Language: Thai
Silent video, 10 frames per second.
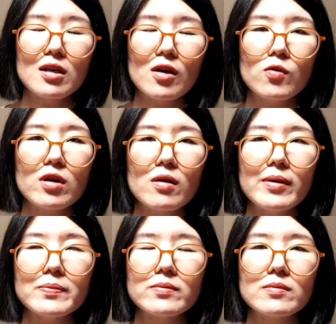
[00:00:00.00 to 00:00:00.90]
แล้วคุณก็
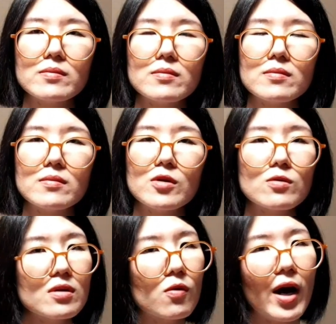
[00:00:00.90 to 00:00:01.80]
แบบ
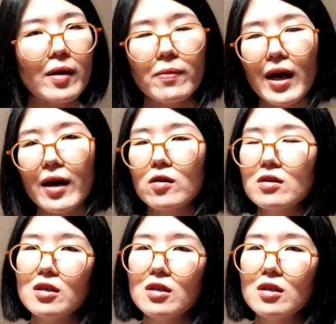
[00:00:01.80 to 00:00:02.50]
รู้สึกว่างเปล่า